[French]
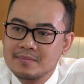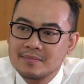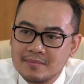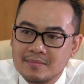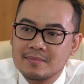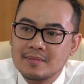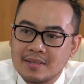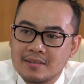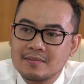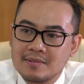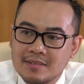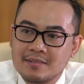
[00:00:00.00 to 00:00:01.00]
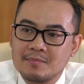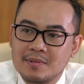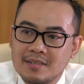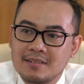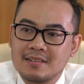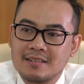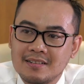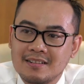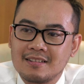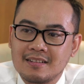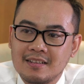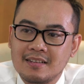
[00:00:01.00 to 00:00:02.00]
un avocat et c'est
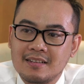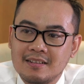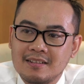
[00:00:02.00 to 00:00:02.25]
réglé et comme ça